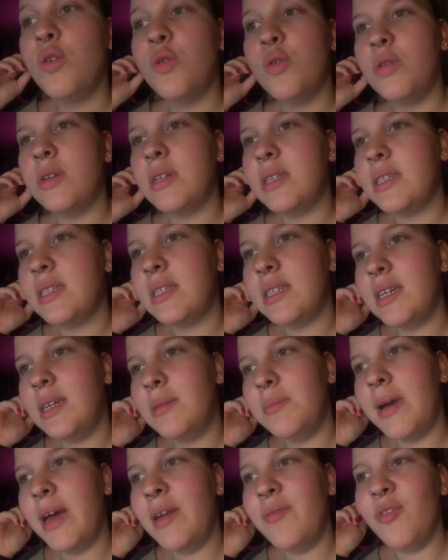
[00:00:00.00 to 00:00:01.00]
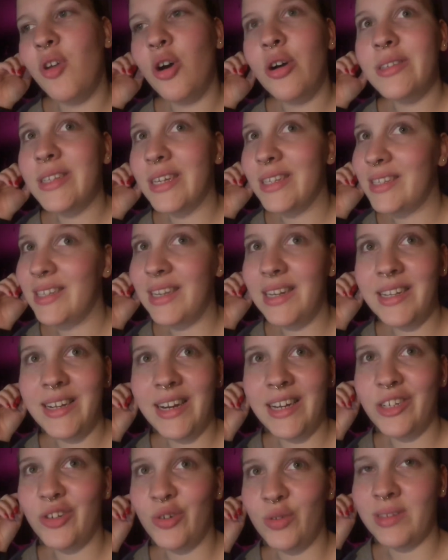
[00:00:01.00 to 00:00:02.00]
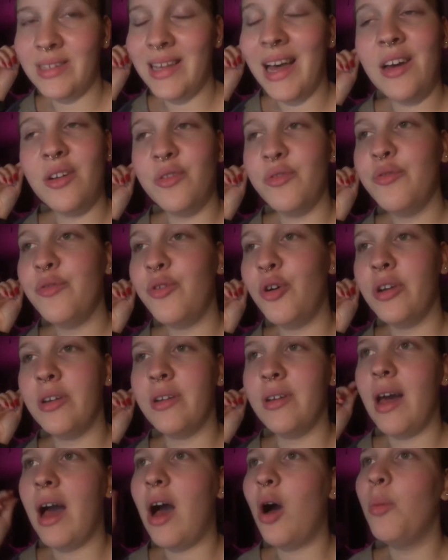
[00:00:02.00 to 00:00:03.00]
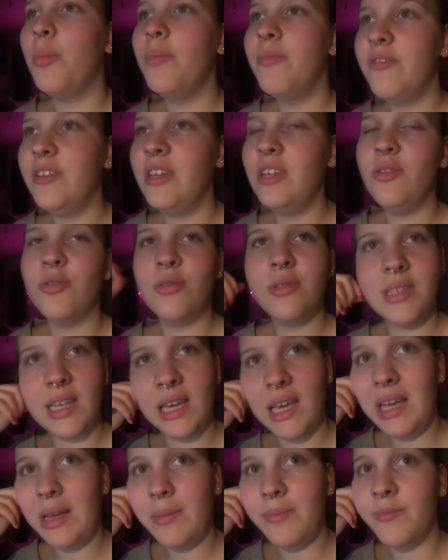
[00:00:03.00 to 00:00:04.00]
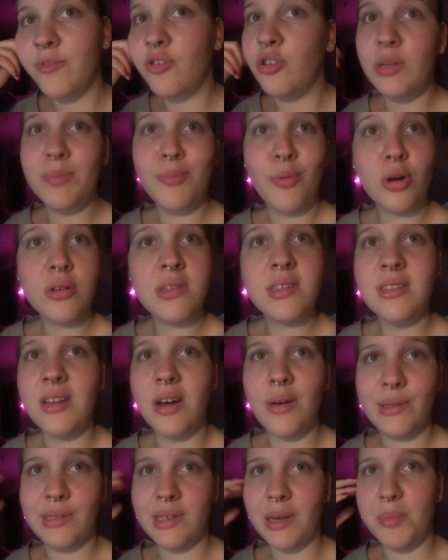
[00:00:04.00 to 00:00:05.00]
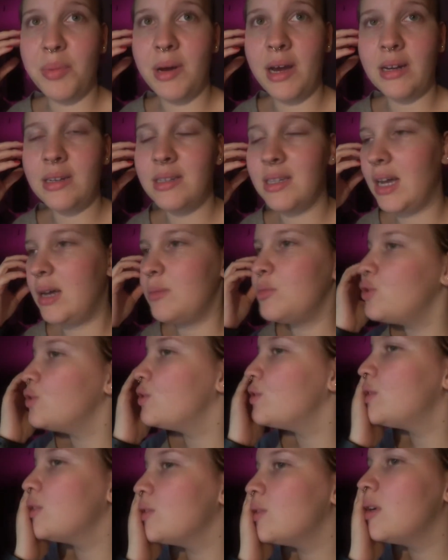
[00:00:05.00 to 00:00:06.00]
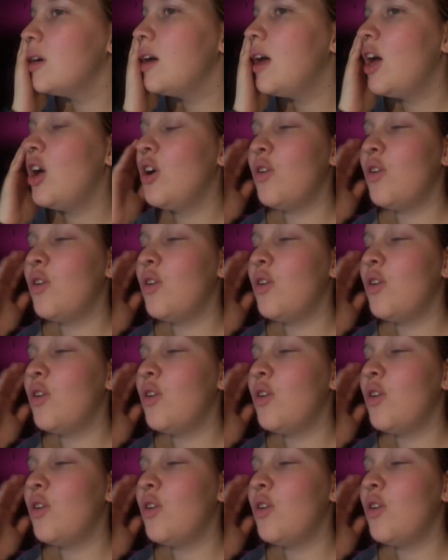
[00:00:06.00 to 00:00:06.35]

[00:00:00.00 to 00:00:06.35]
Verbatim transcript: Und in meinen Vlogs erzähle ich halt schon Sachen von Hauptvideos, eben wo ich Boxen ausgepackt habe und so.